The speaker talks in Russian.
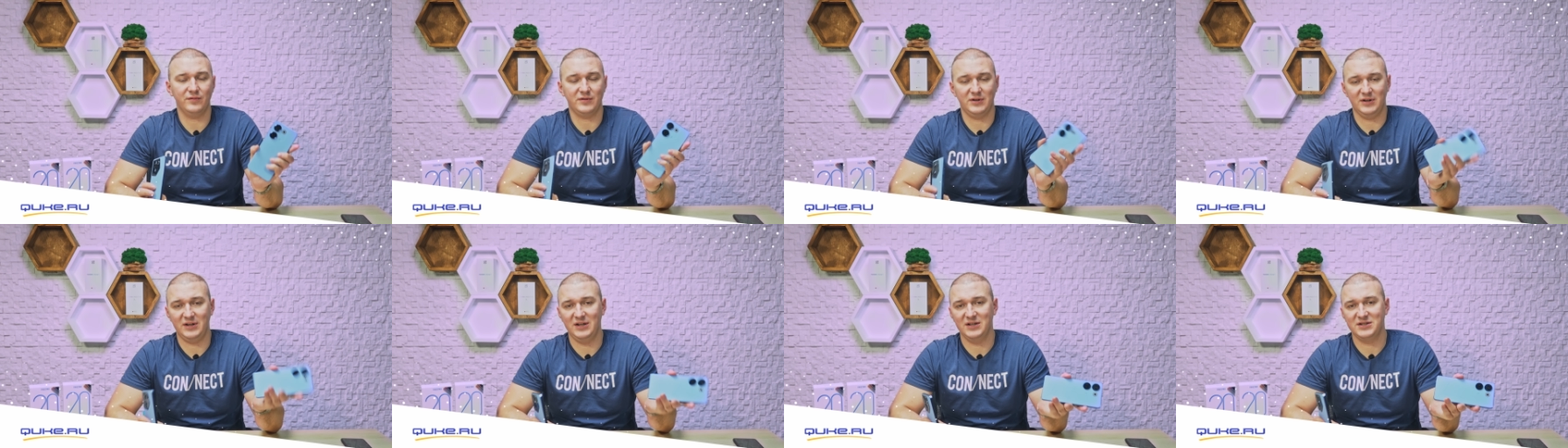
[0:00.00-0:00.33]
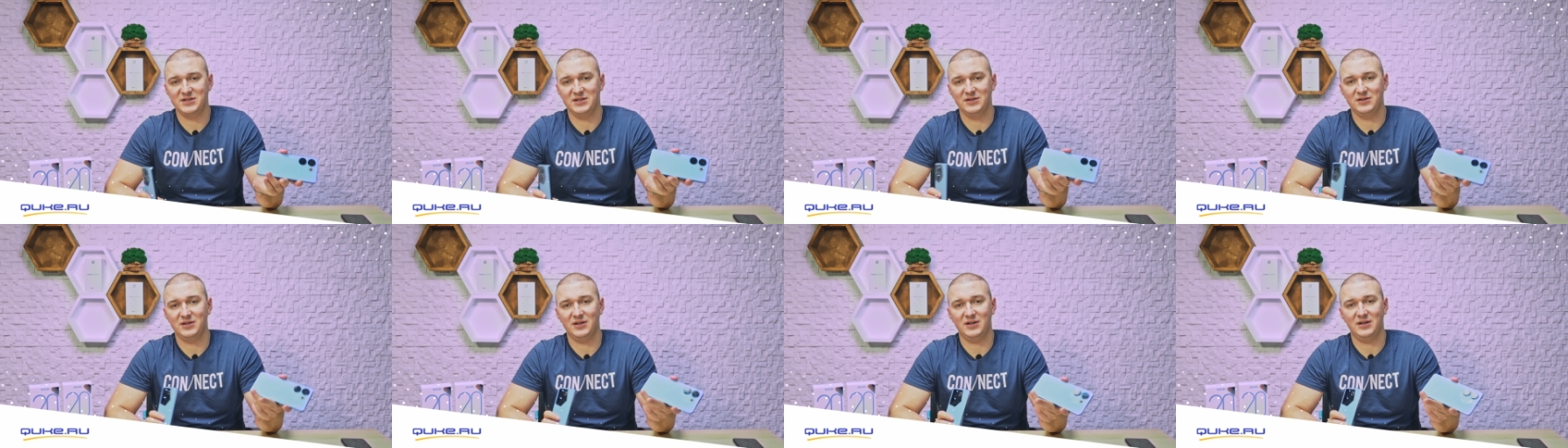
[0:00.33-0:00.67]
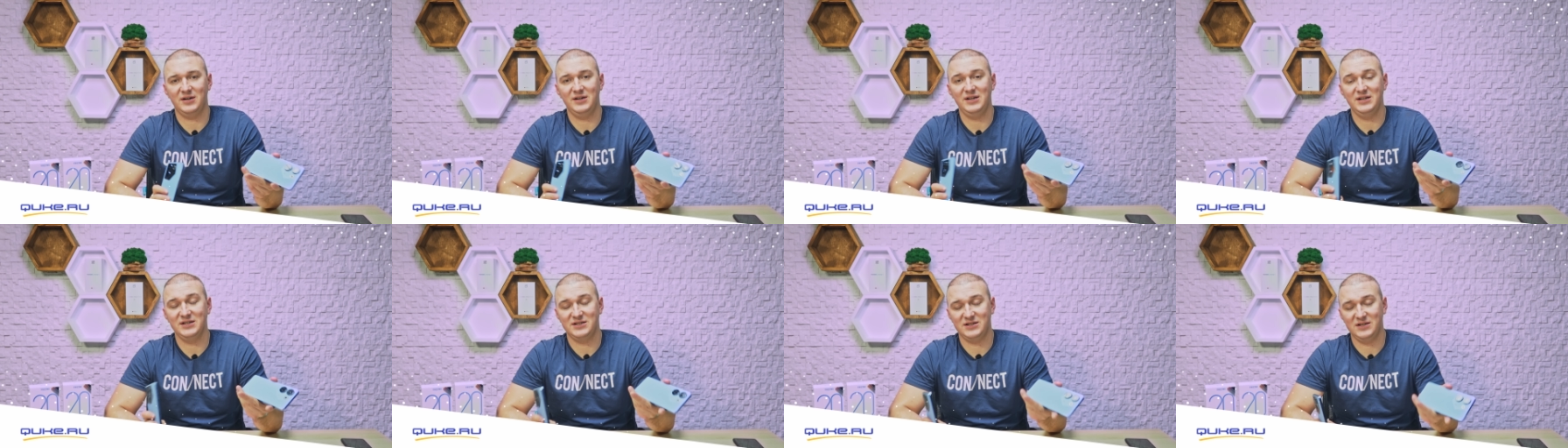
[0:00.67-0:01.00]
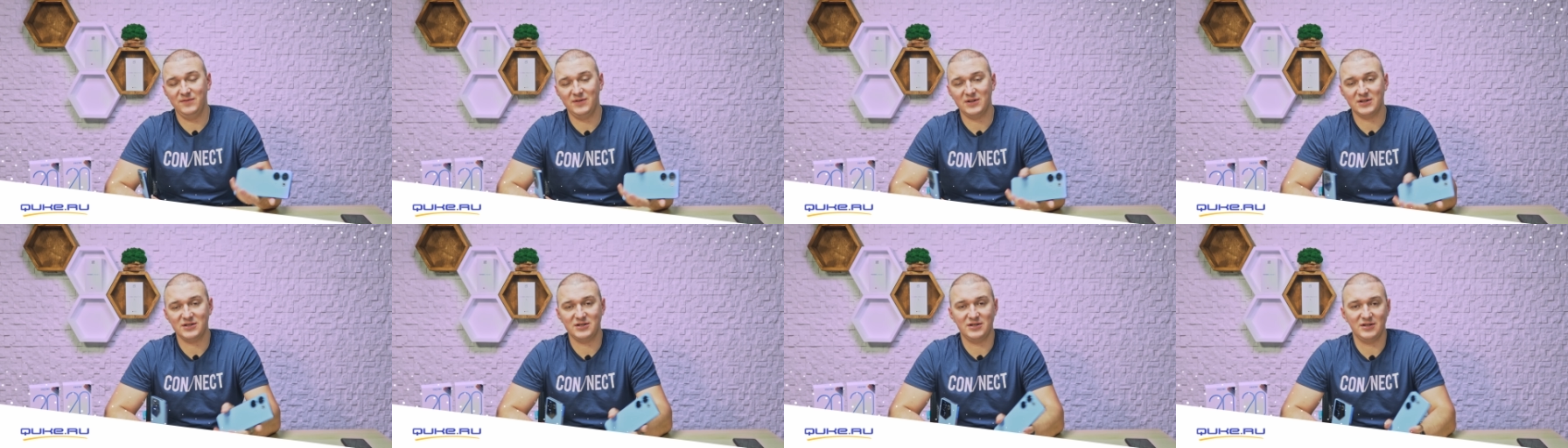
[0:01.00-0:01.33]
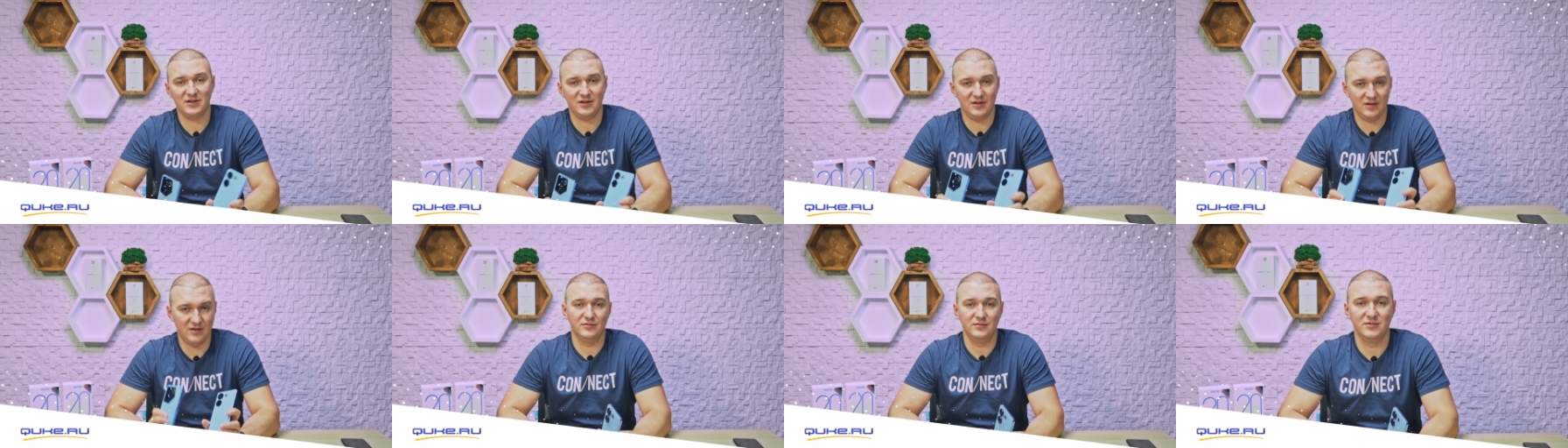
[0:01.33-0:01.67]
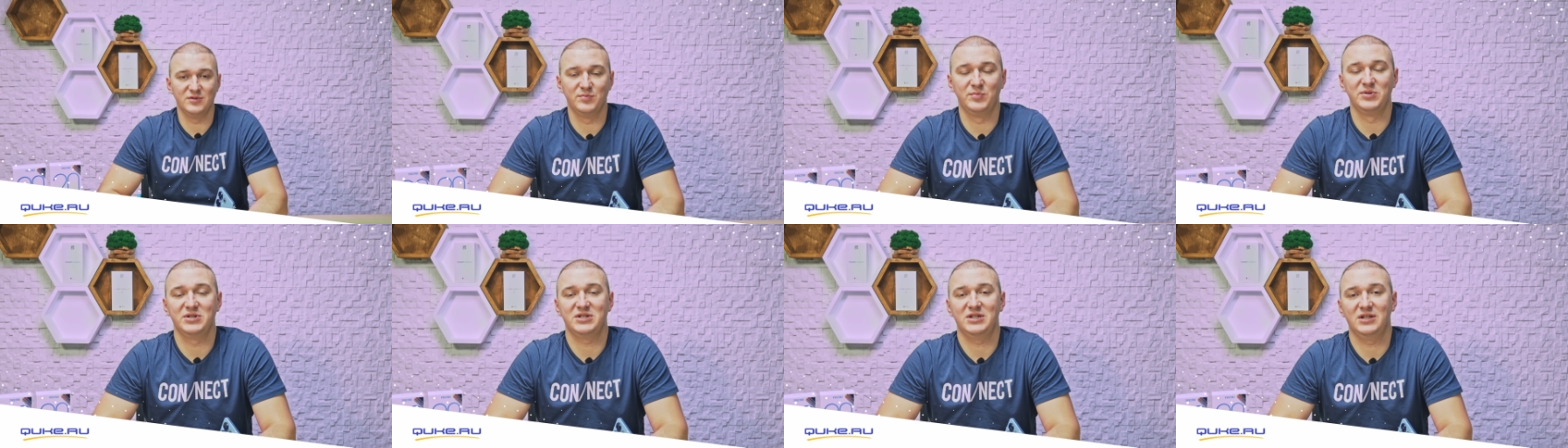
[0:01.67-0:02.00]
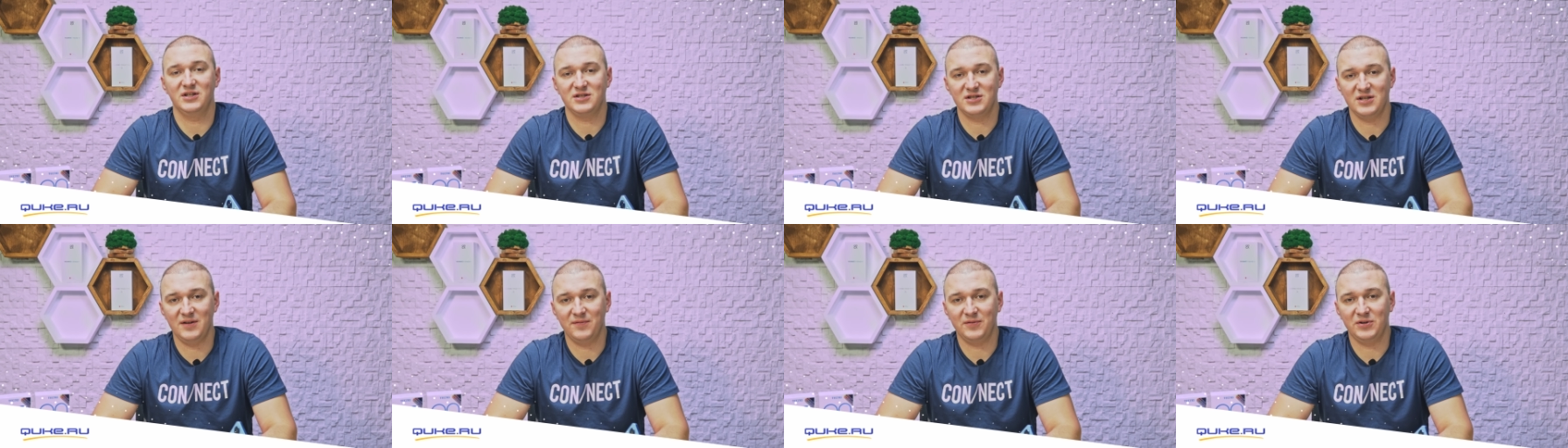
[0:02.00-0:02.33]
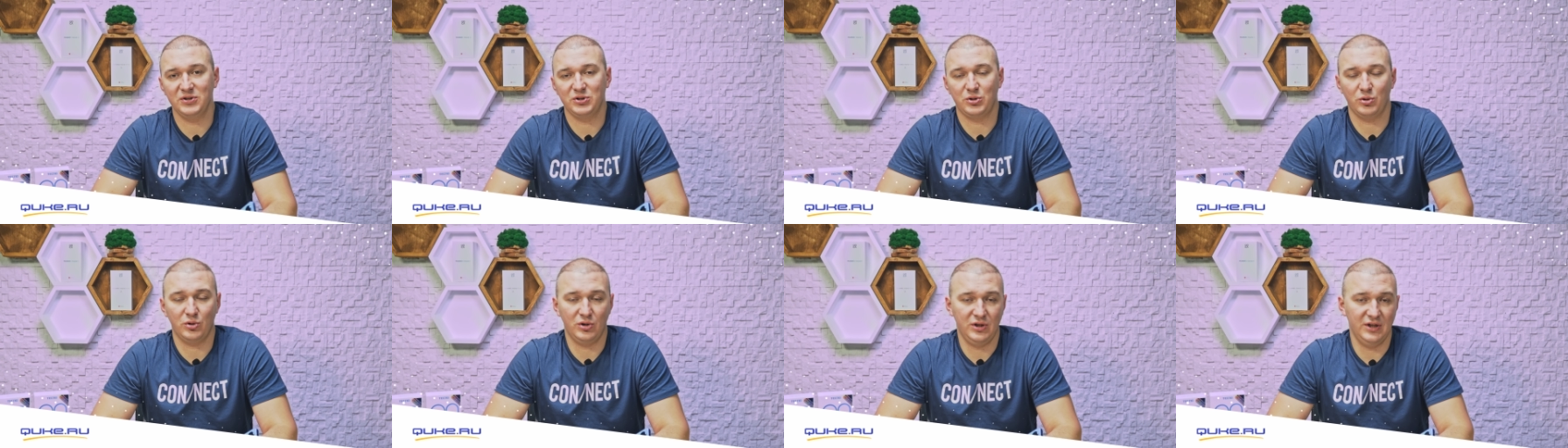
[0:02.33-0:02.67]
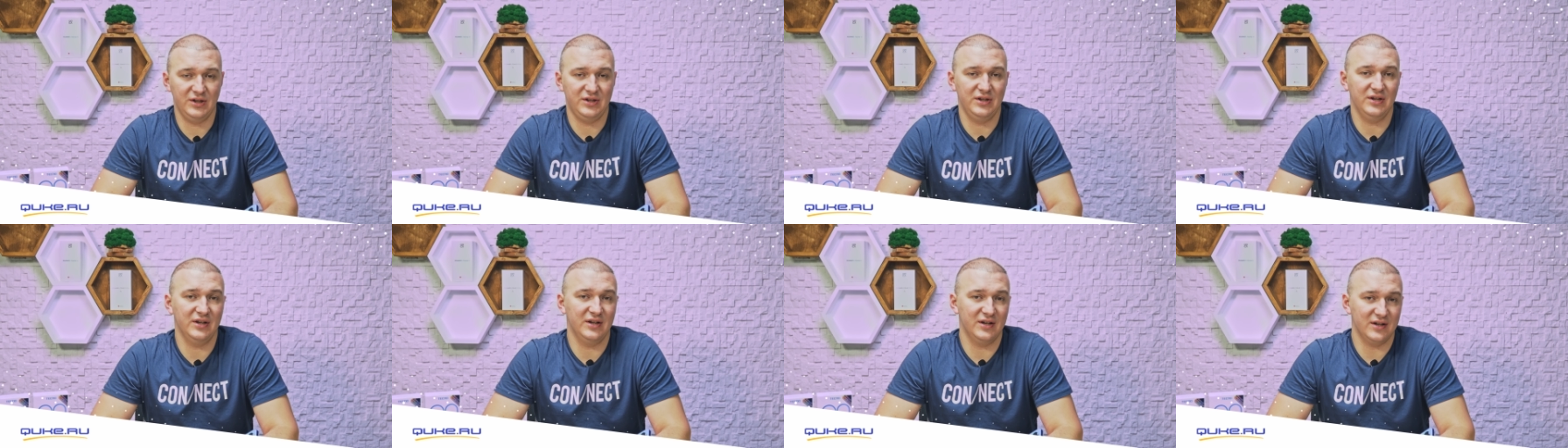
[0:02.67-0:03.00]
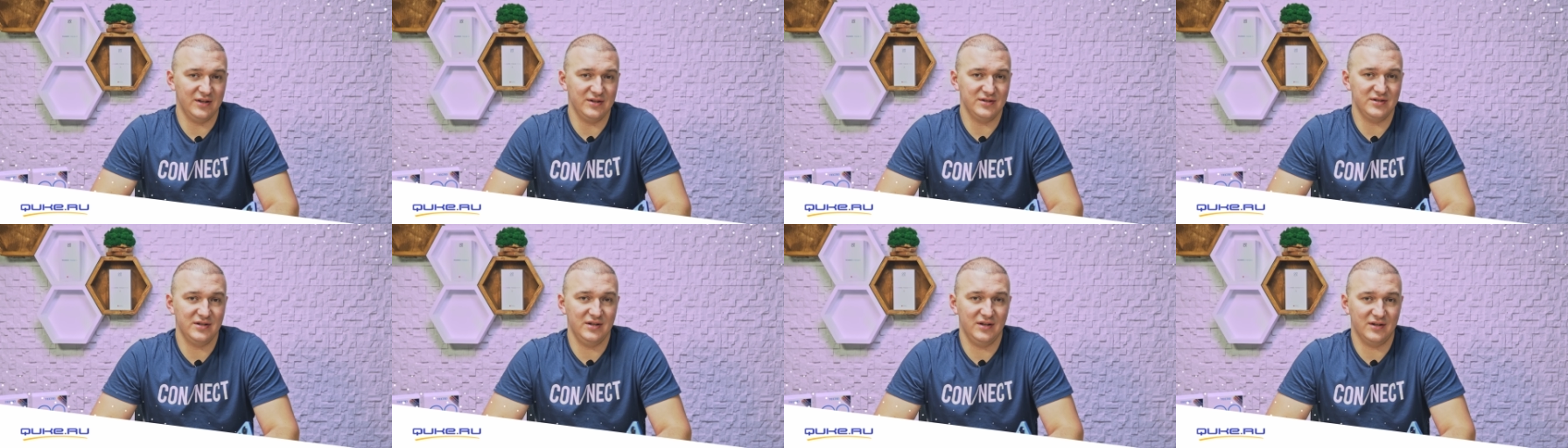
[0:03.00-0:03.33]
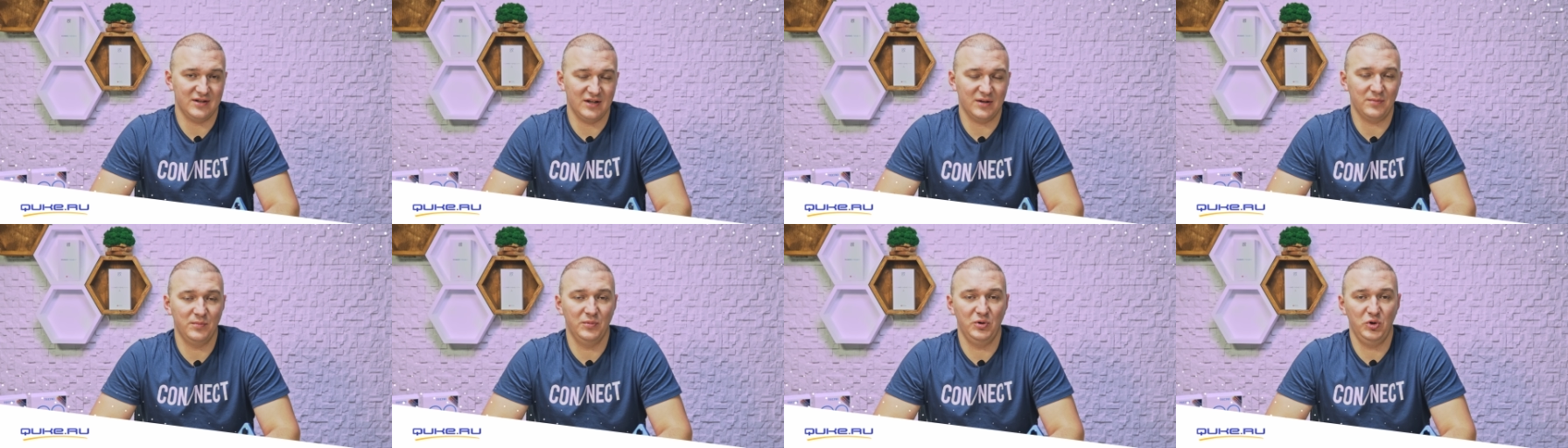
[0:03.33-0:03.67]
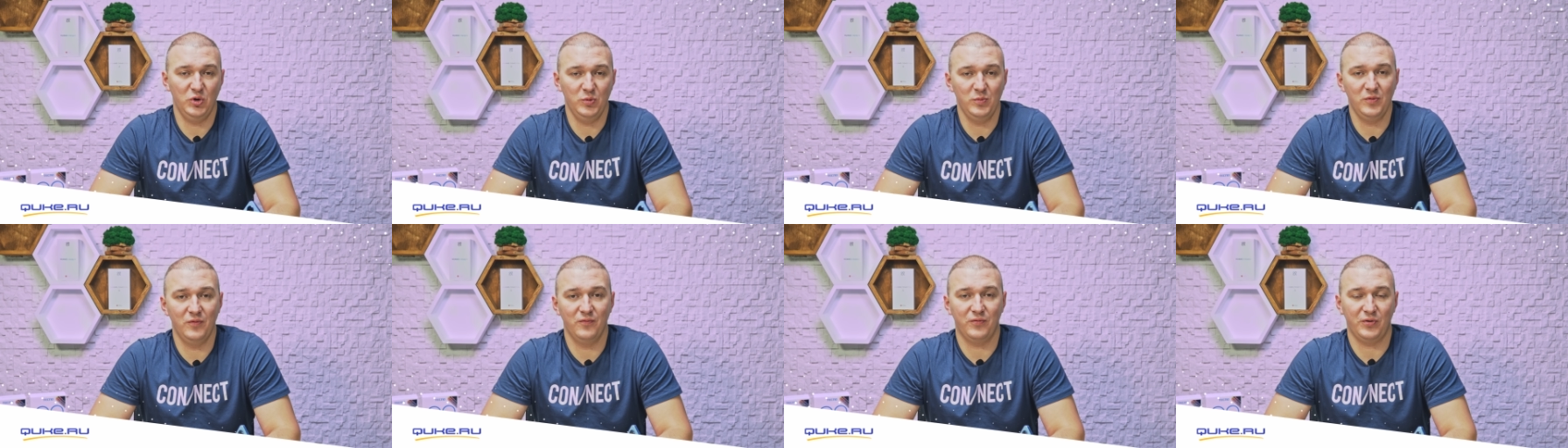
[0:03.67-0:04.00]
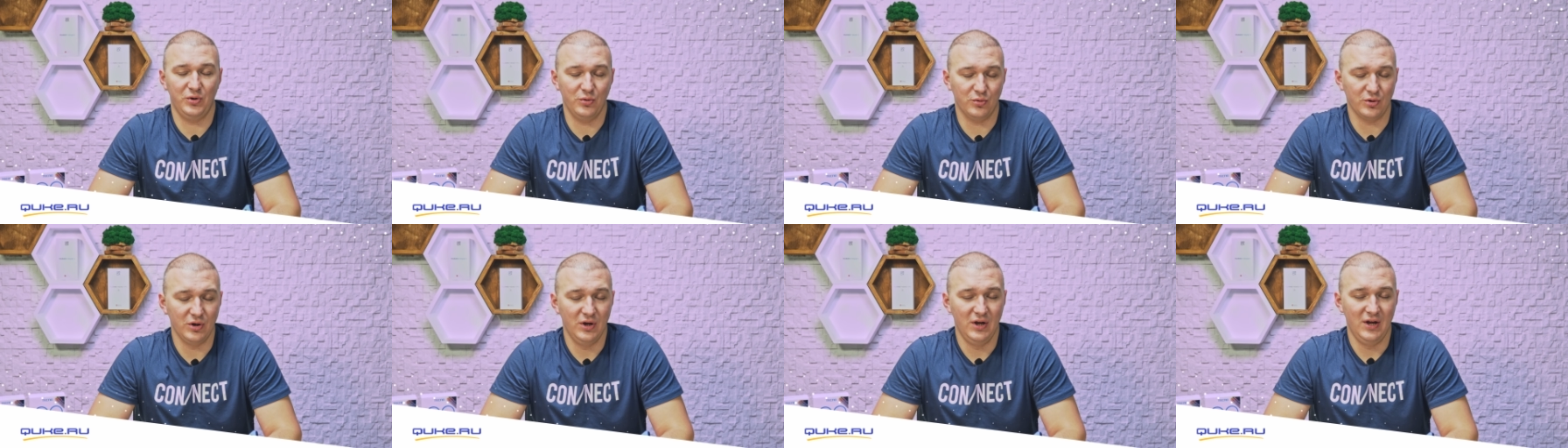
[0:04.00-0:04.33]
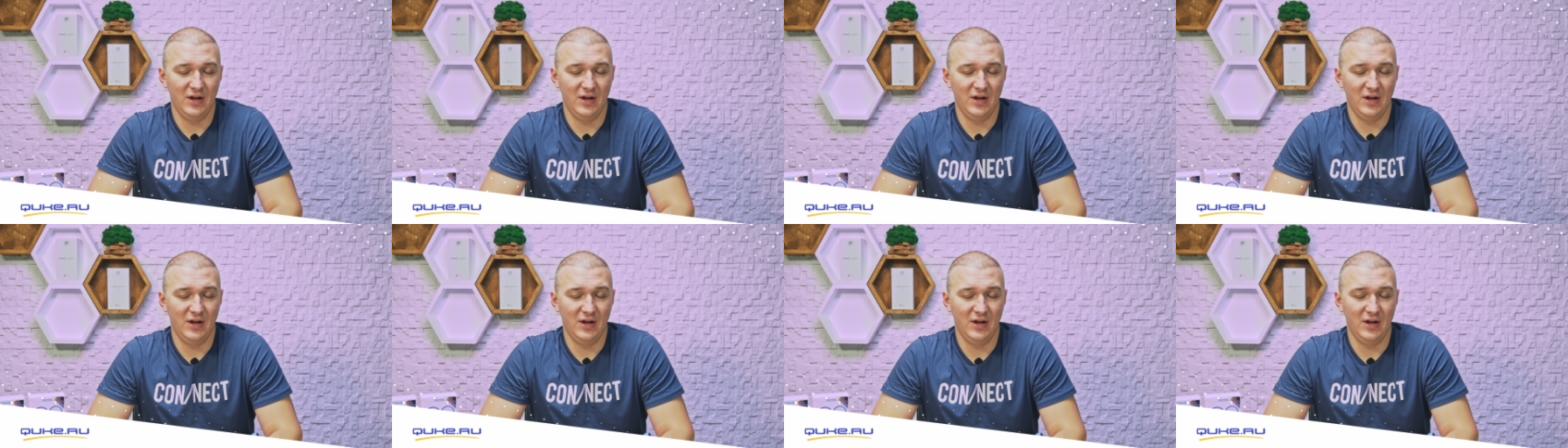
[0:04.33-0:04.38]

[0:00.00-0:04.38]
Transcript: в каких цветах есть и версиях, с быстрой доставкой, трехлетней гарантией, как мы любим в Кьюк,